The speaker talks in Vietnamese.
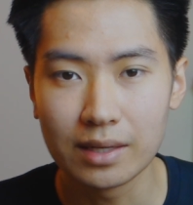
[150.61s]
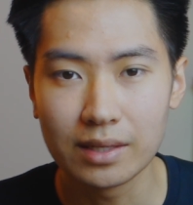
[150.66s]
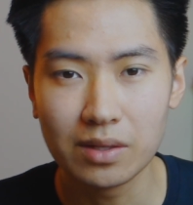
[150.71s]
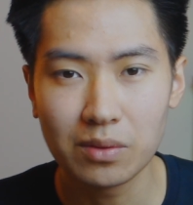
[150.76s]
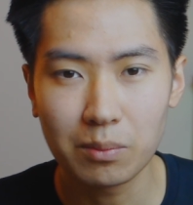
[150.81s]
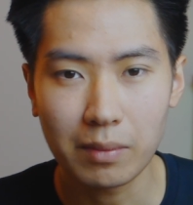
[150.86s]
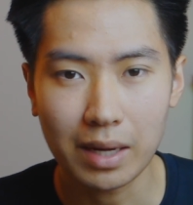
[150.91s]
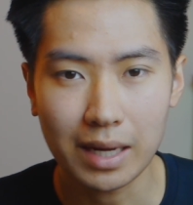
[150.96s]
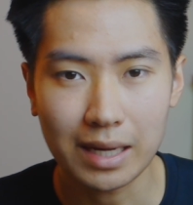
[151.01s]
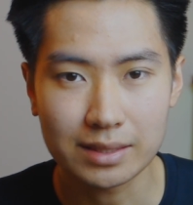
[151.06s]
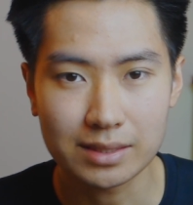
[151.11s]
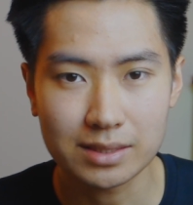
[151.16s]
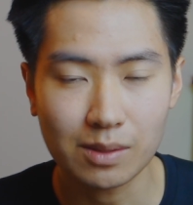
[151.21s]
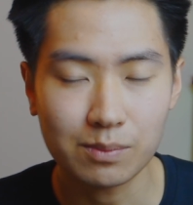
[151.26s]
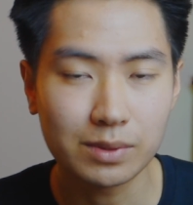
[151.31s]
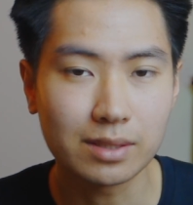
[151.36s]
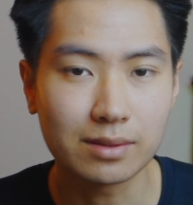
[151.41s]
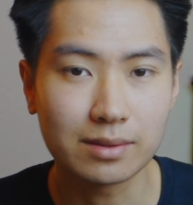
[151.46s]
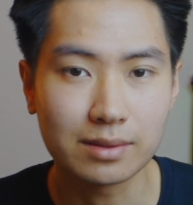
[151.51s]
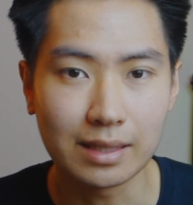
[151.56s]
Nhưng mà
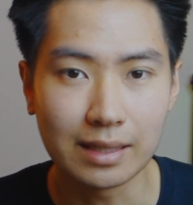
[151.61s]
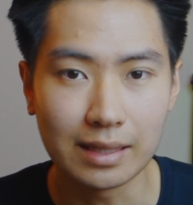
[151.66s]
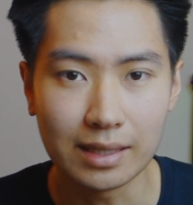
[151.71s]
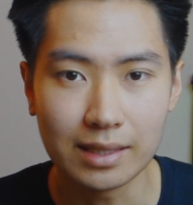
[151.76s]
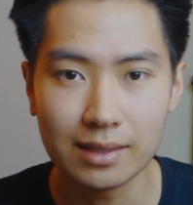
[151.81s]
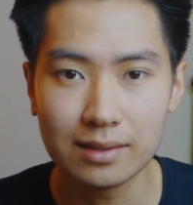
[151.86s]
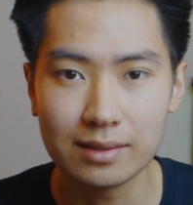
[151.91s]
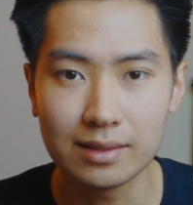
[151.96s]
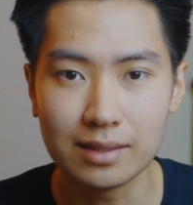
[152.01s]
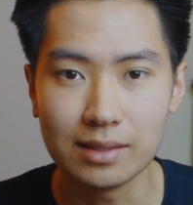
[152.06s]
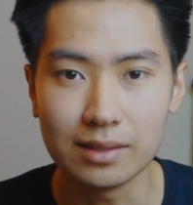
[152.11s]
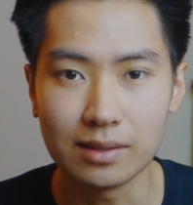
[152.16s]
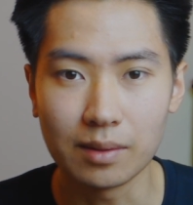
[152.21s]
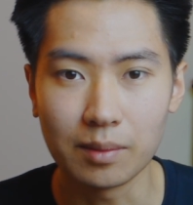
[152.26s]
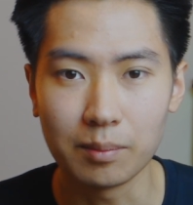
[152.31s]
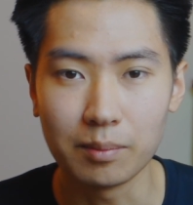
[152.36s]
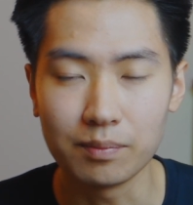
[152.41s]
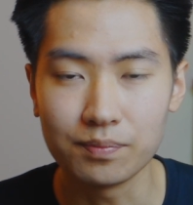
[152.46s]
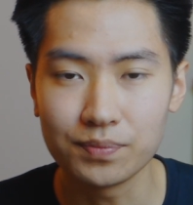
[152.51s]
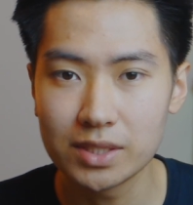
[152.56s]
trong thực tế thì
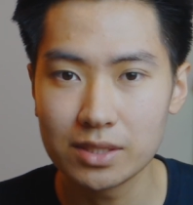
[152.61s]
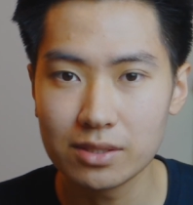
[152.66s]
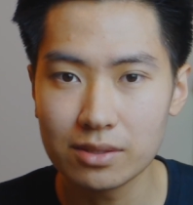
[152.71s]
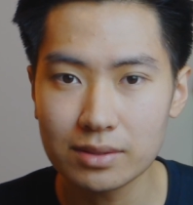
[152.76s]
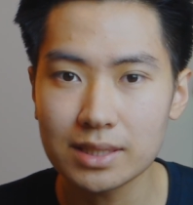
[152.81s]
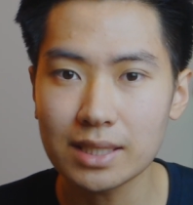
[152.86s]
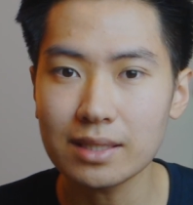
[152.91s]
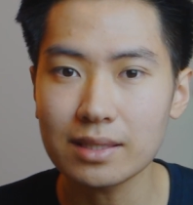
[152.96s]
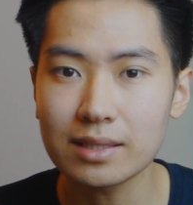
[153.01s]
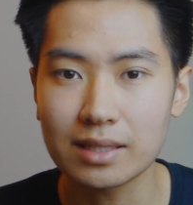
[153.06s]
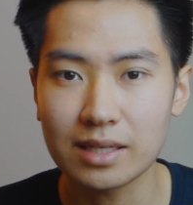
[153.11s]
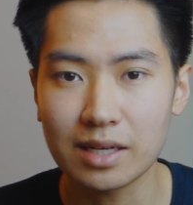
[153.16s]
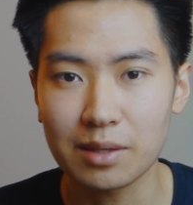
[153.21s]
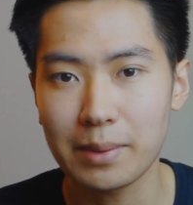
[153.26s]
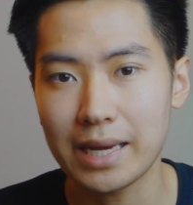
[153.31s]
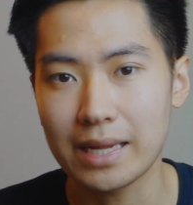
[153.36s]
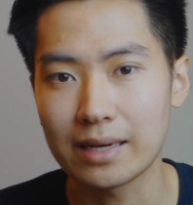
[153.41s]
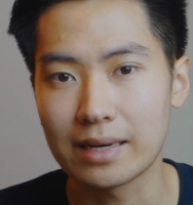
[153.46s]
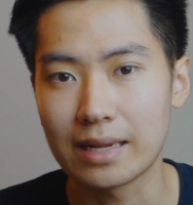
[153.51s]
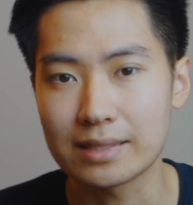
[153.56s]
chưa chắc các
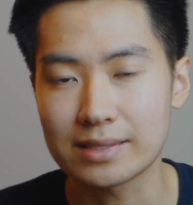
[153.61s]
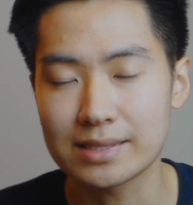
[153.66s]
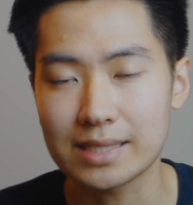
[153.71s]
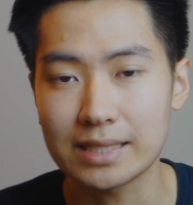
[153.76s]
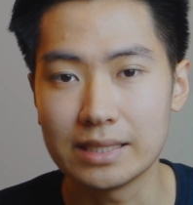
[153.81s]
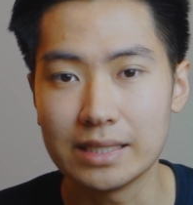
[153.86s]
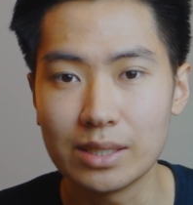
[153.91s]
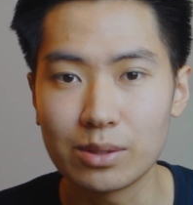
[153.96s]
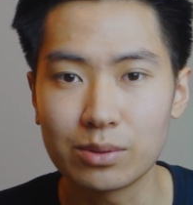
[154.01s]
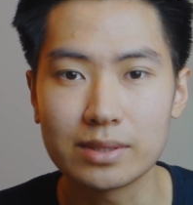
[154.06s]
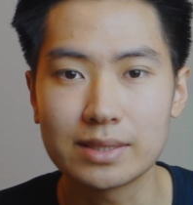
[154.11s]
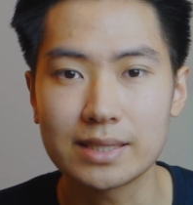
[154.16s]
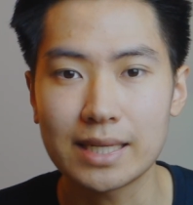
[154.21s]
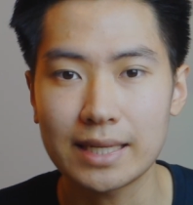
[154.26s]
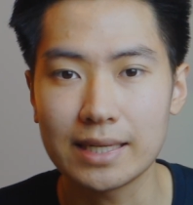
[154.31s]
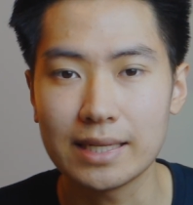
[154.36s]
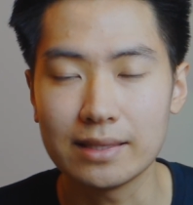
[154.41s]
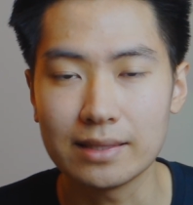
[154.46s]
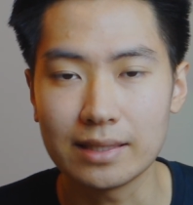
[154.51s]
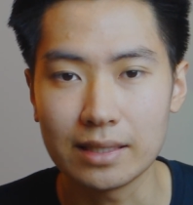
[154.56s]
bạn đã dành nhiều thời
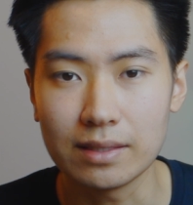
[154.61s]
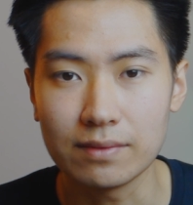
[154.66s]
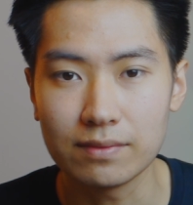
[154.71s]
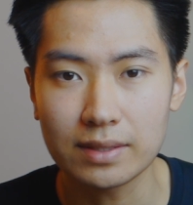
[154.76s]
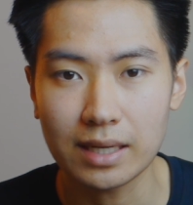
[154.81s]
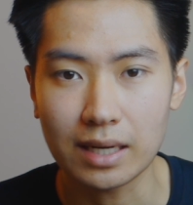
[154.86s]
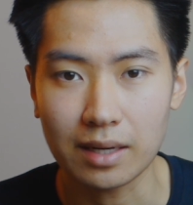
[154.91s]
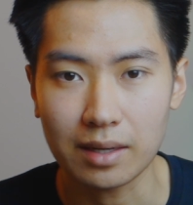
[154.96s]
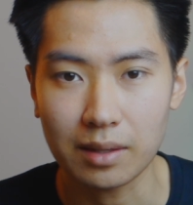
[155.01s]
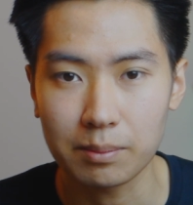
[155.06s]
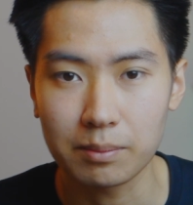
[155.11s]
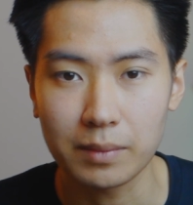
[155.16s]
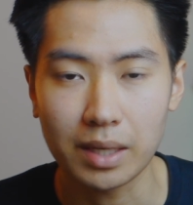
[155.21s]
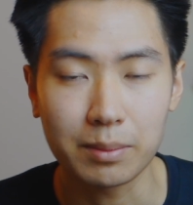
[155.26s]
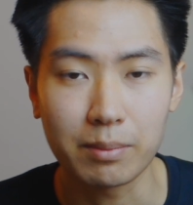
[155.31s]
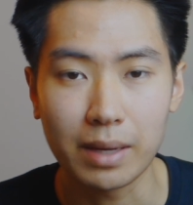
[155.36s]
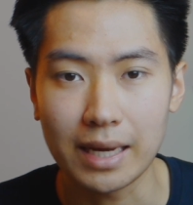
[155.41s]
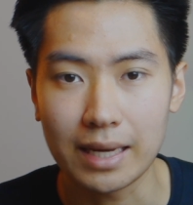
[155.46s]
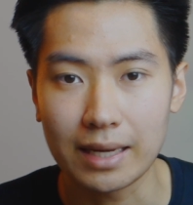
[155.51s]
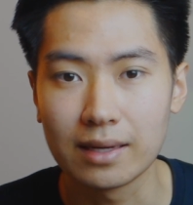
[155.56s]
gian đến thế với cả các
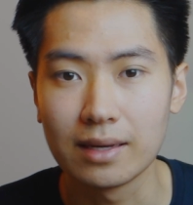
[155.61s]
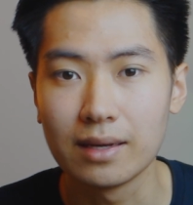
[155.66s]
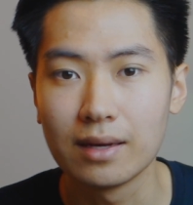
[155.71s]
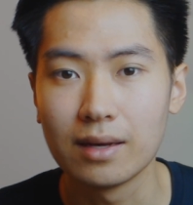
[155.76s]
bạn bè